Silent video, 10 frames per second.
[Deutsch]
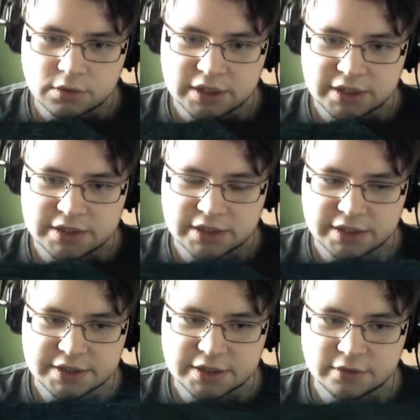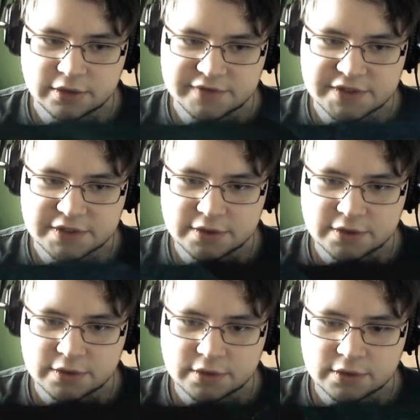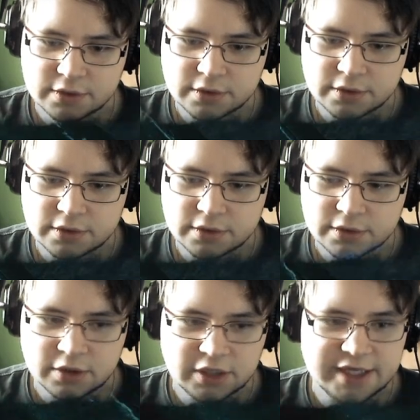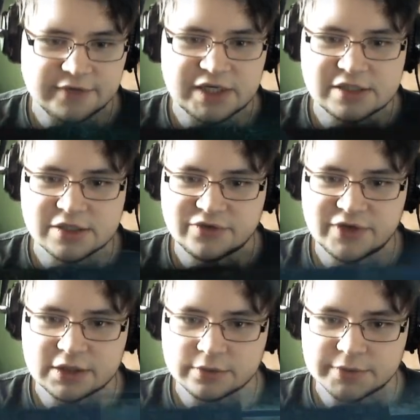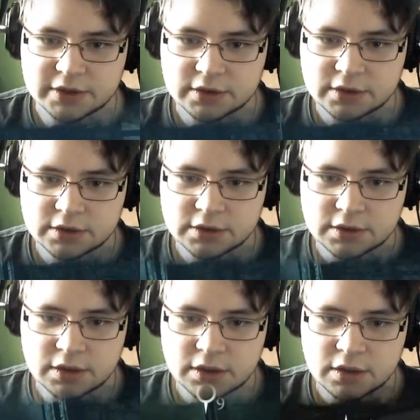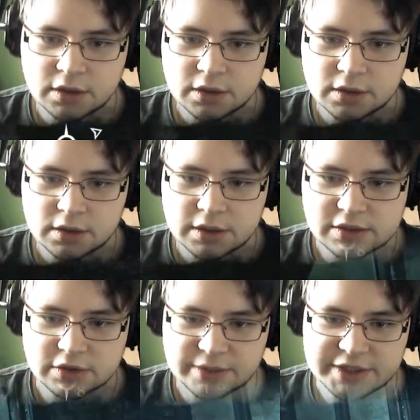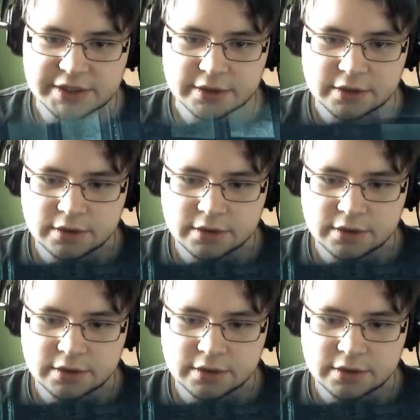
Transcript: Kann ich da gar nicht hin, oder was? Doch, hey, wie lässt du dich fallen, Kumpel? Jetzt runter mit dir.